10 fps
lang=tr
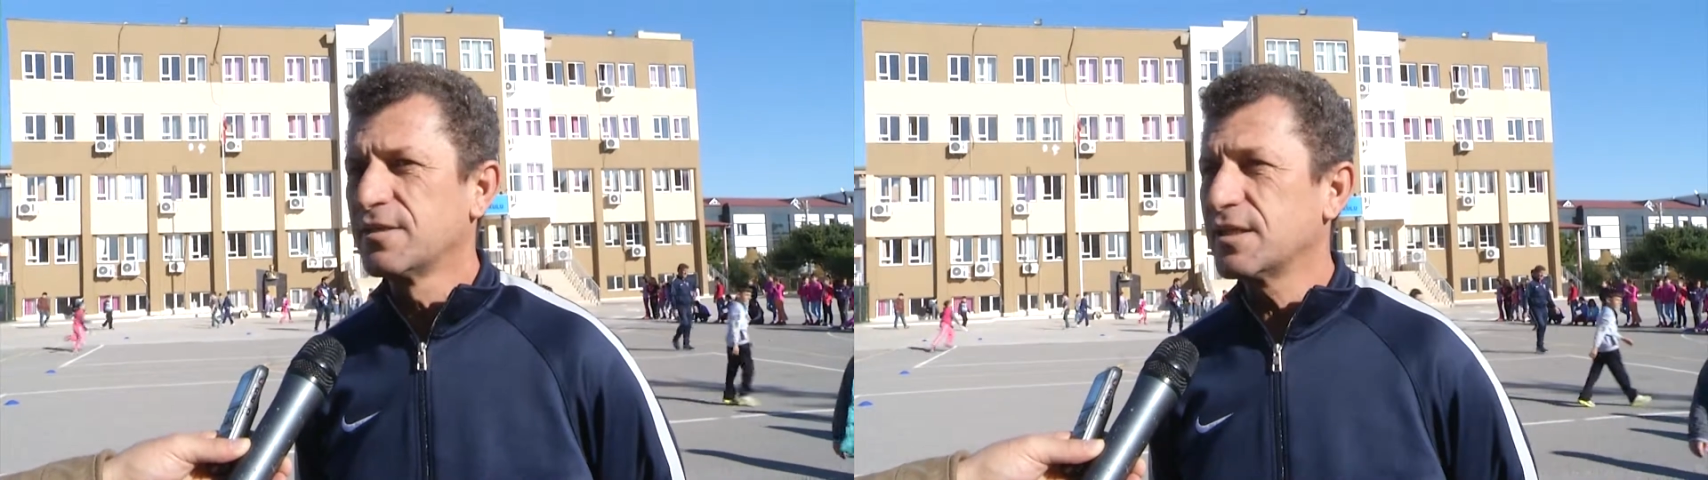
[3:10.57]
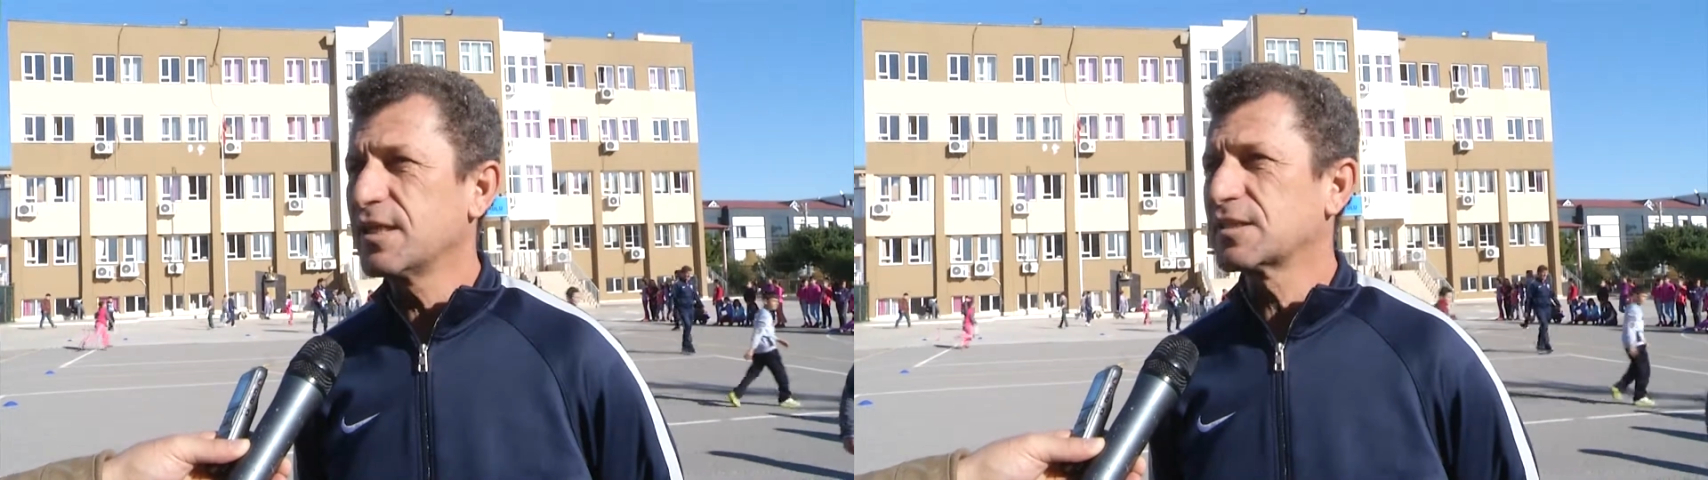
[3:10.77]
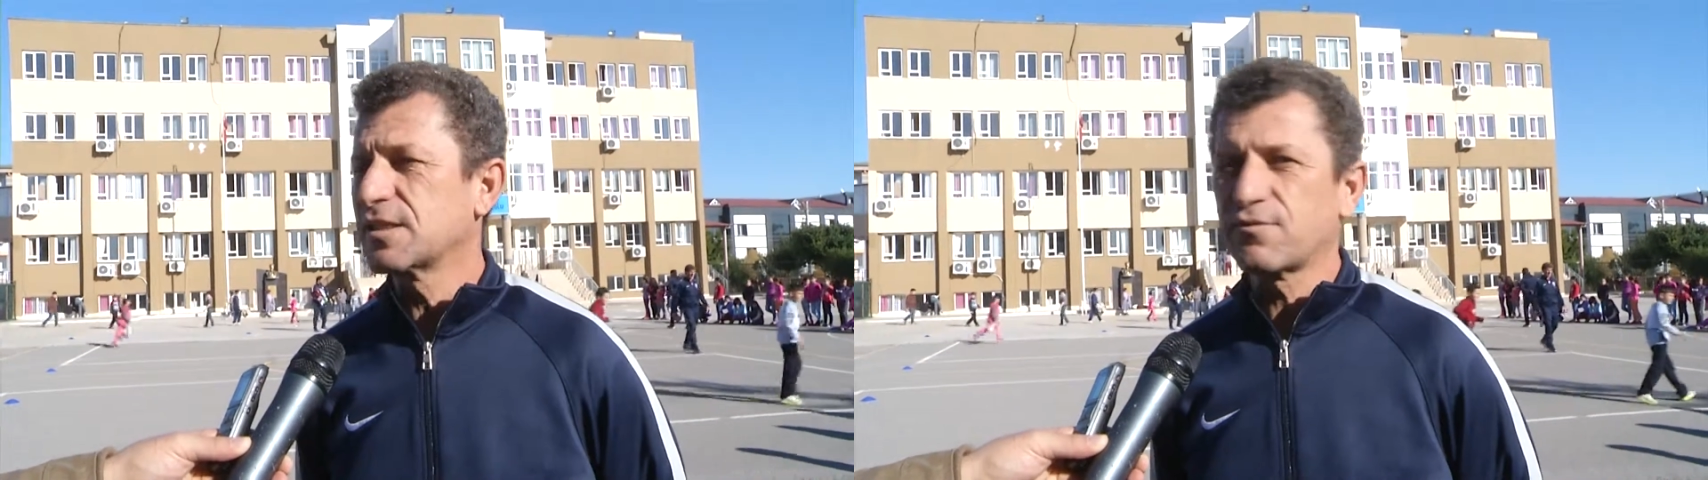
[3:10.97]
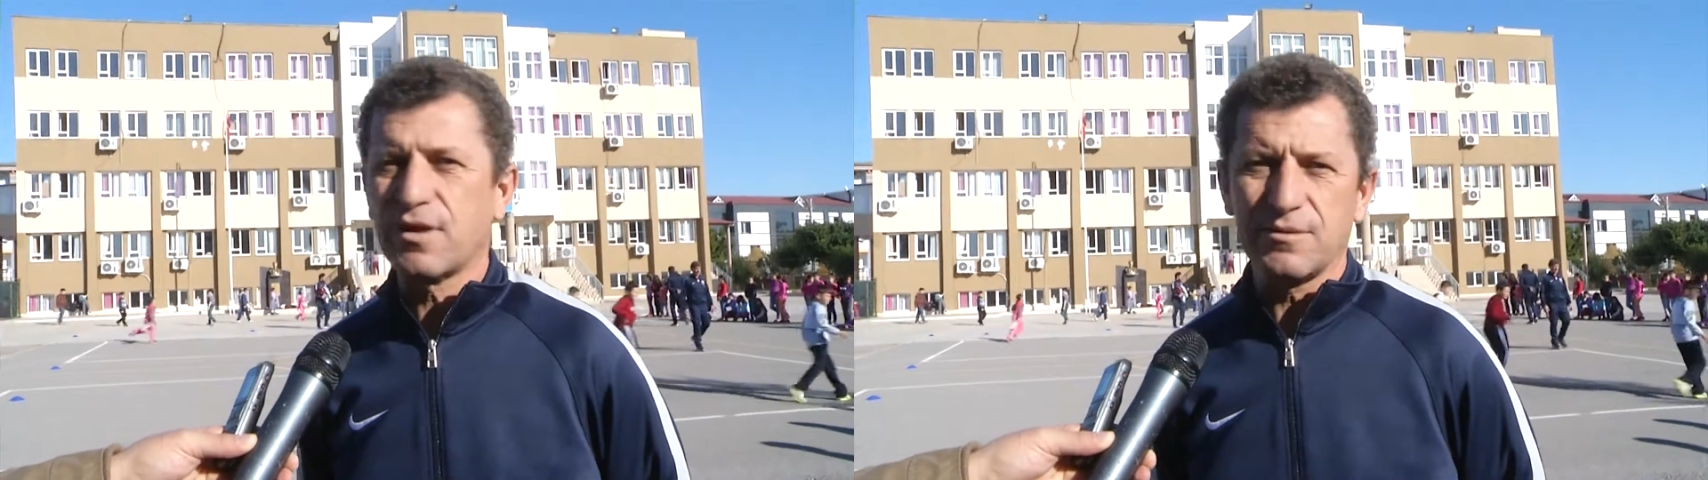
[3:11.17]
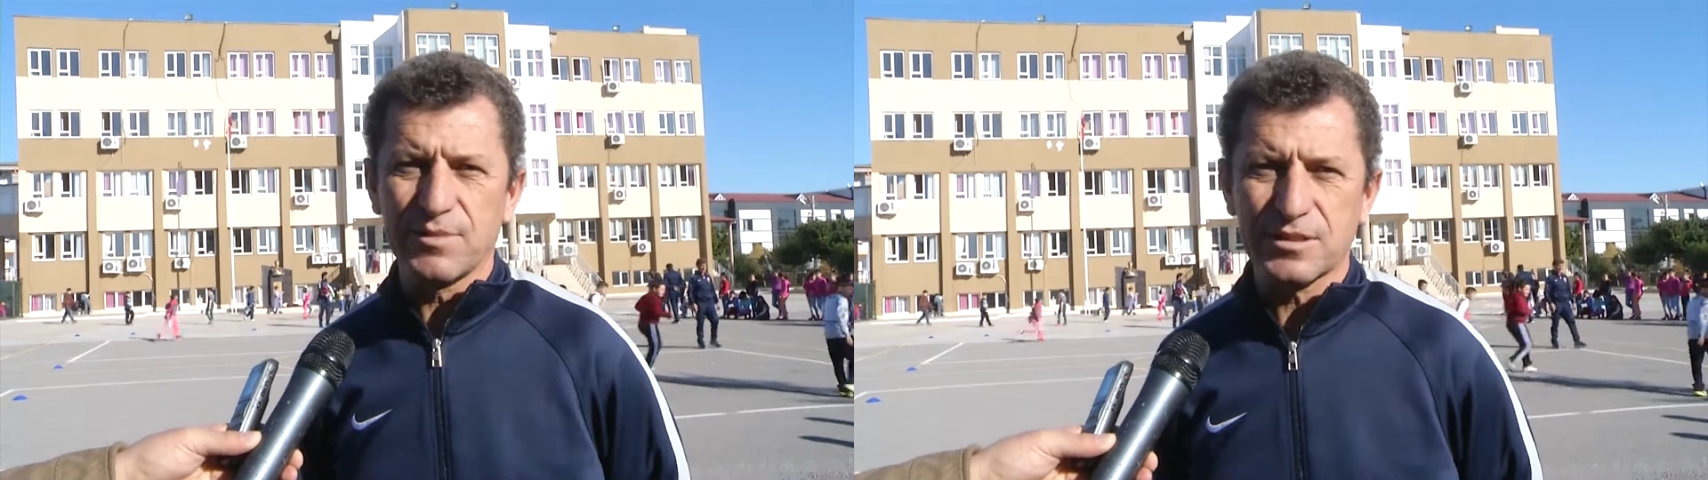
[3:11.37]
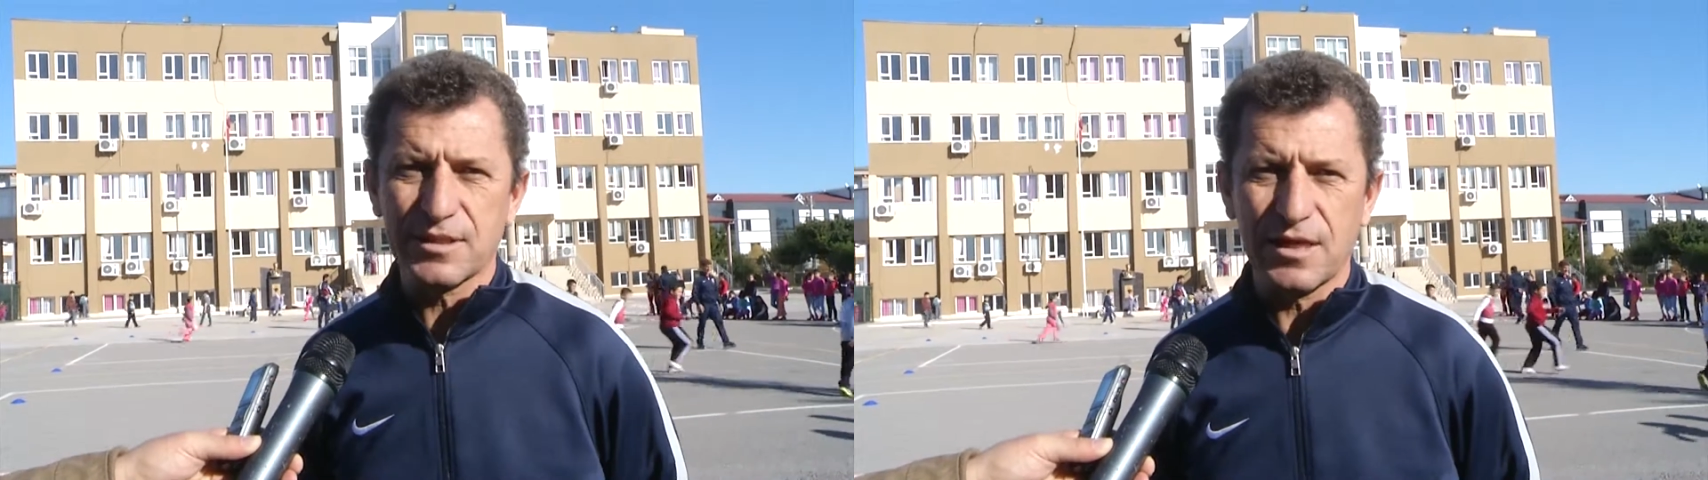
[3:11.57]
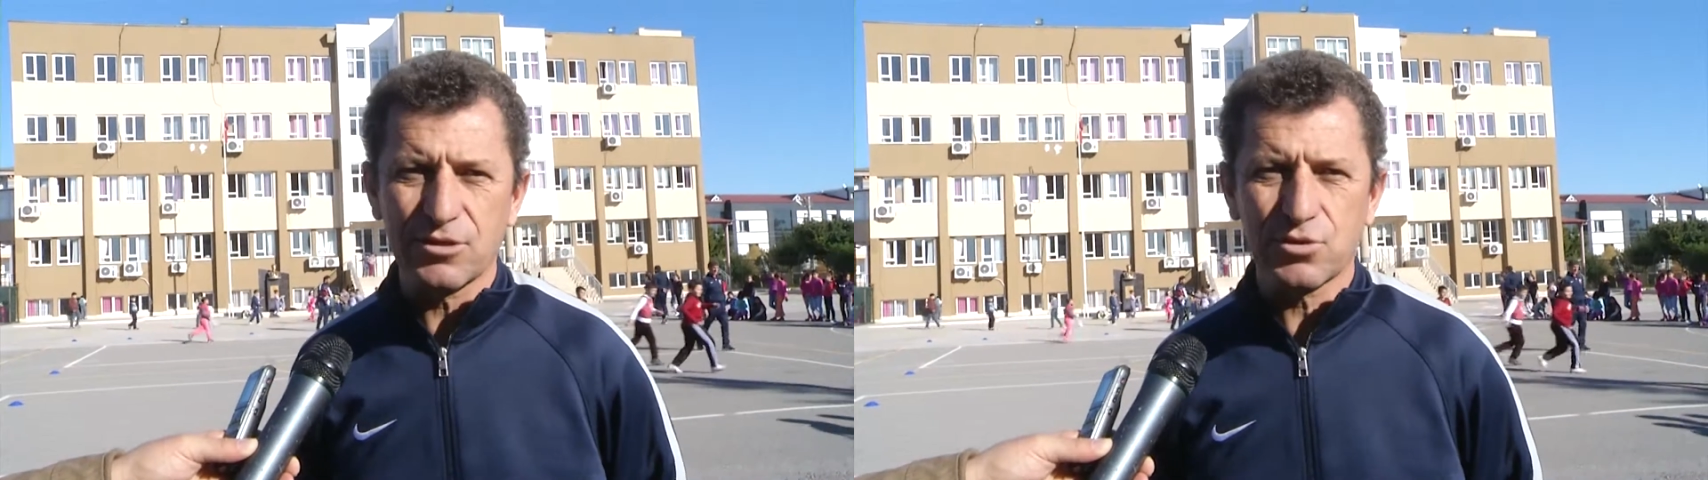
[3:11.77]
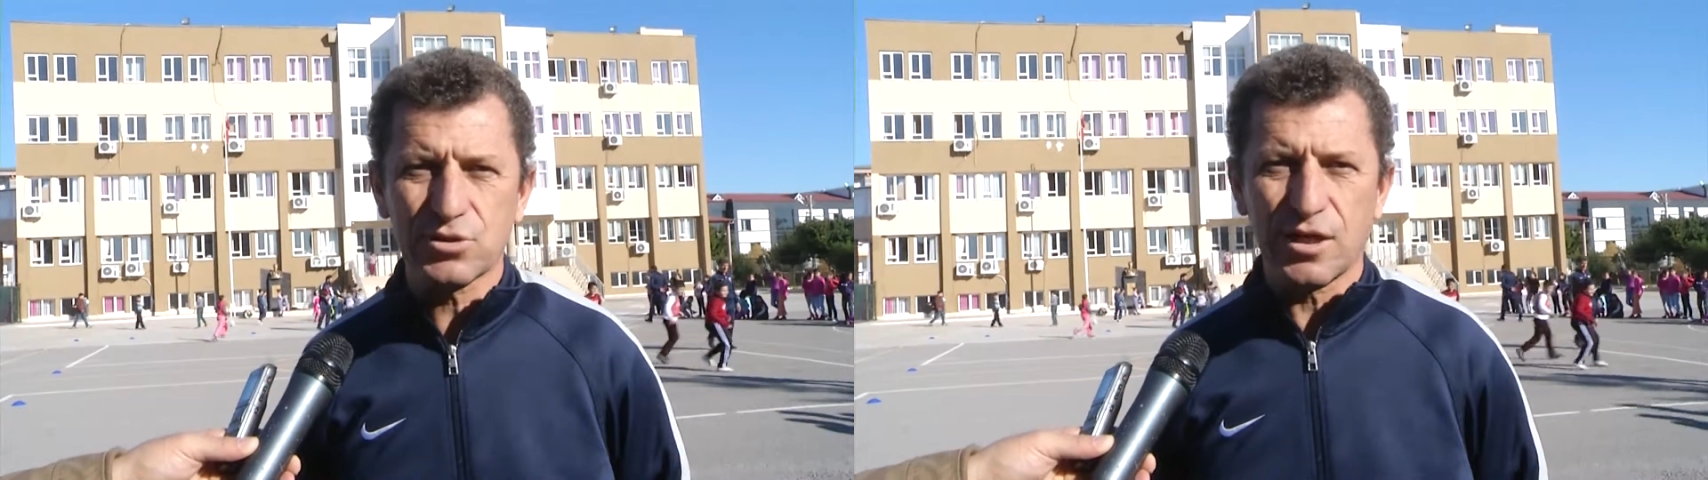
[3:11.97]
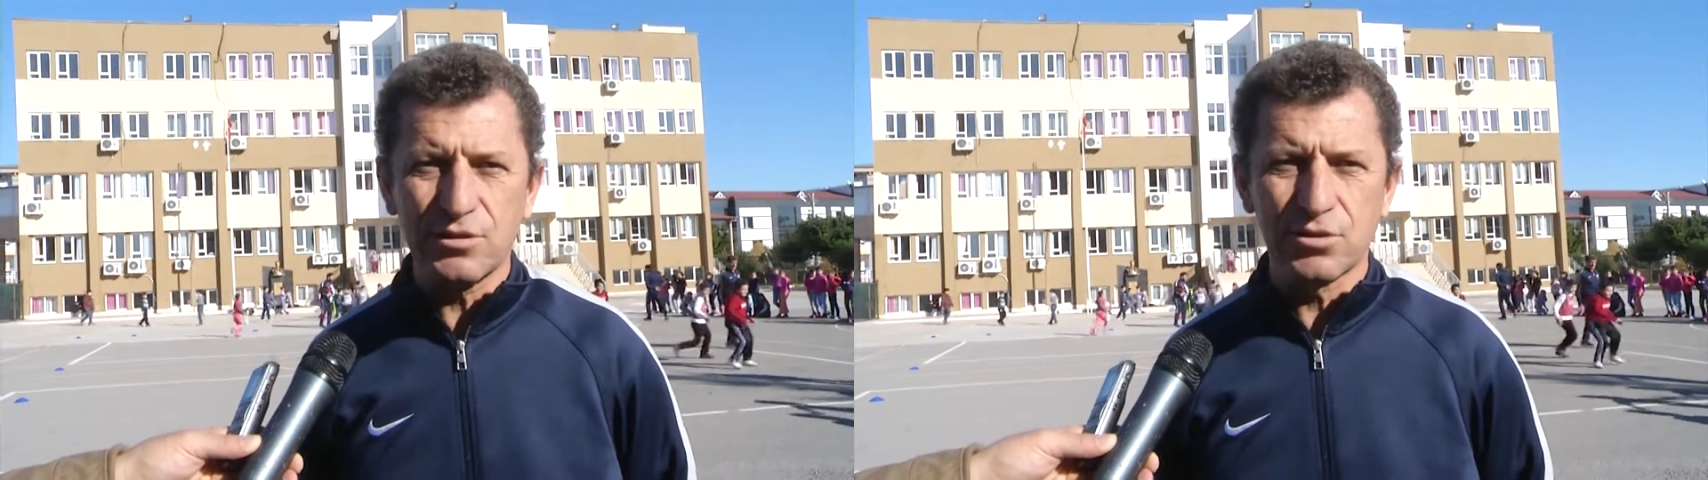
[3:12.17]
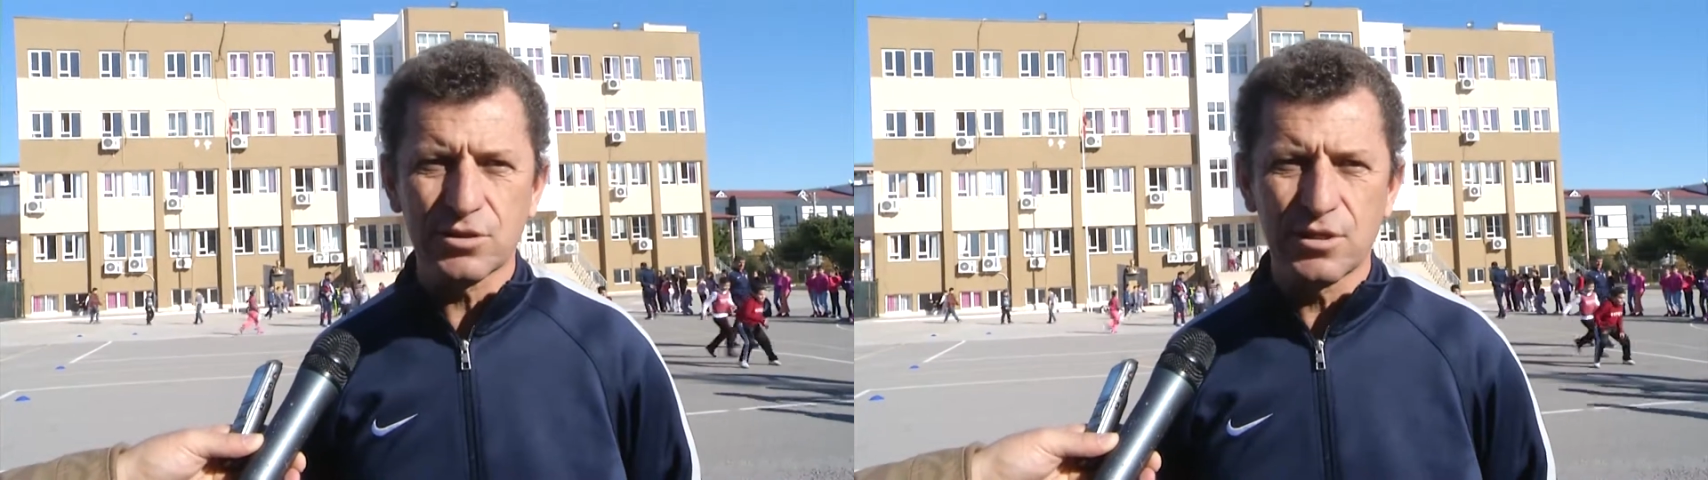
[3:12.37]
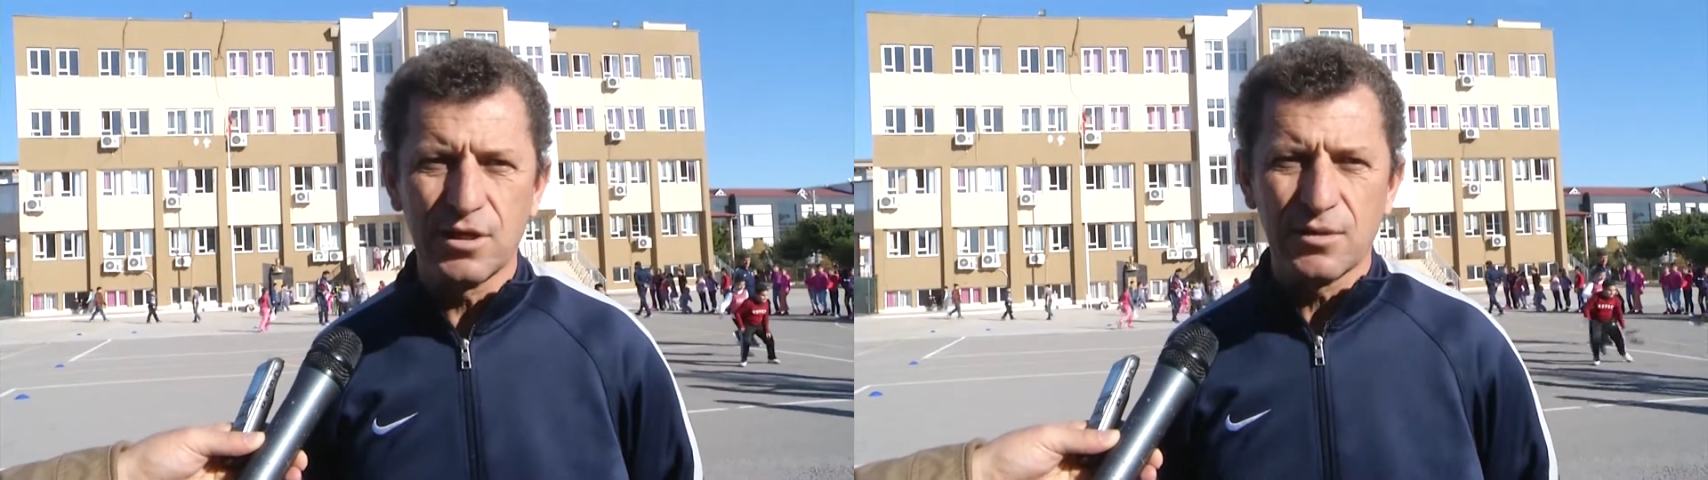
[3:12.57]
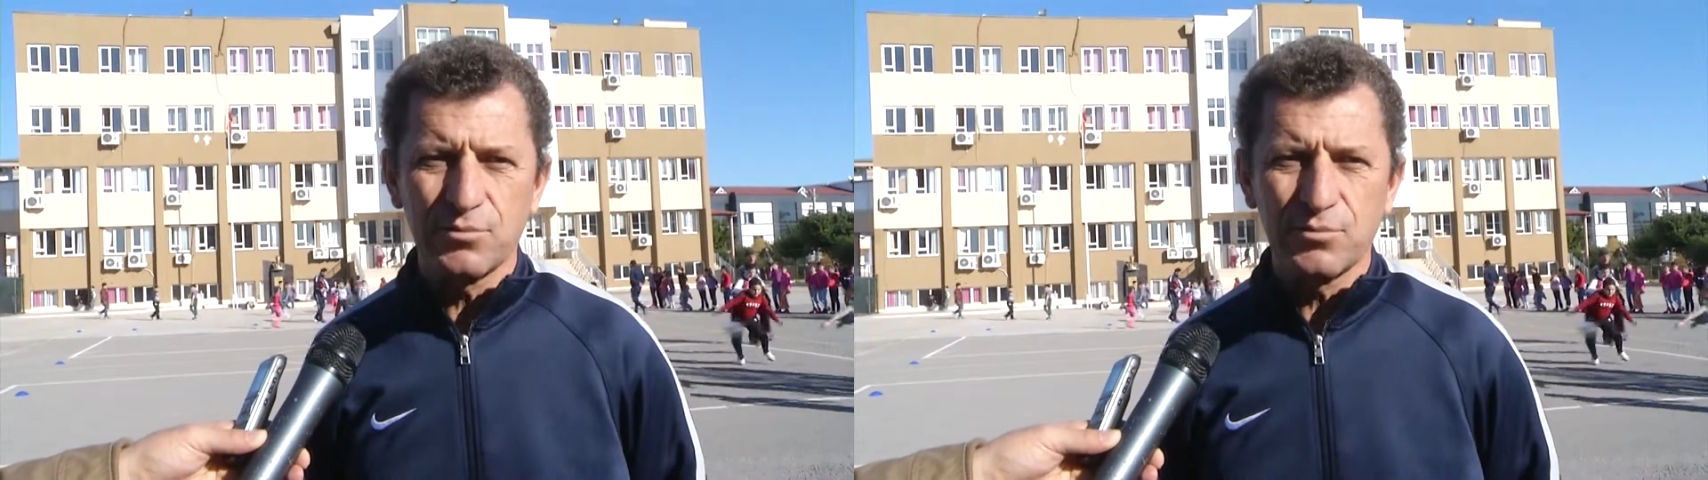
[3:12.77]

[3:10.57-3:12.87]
ne destek verilmesi gerekiyorsa alıyoruz.